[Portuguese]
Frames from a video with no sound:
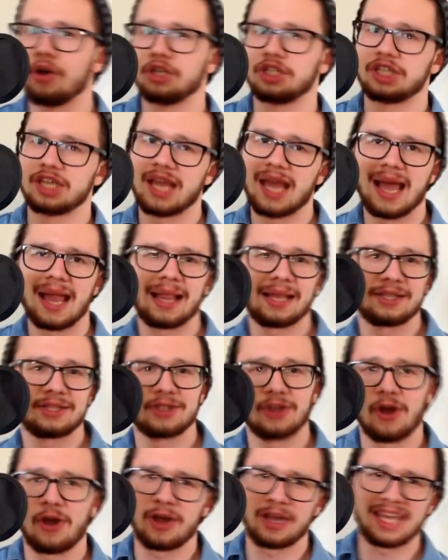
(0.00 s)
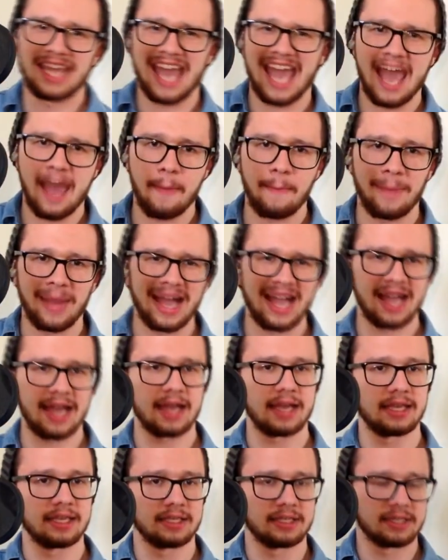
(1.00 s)
Hoje ela só quer
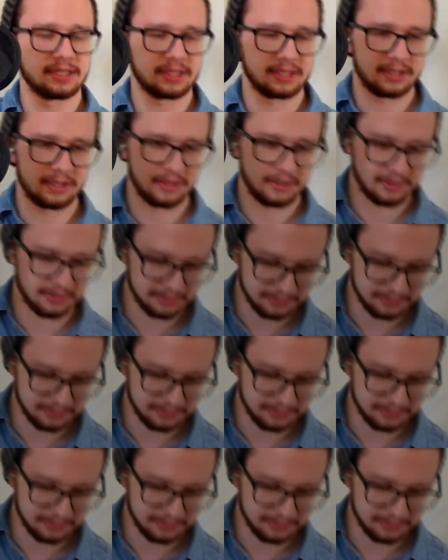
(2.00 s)
paz.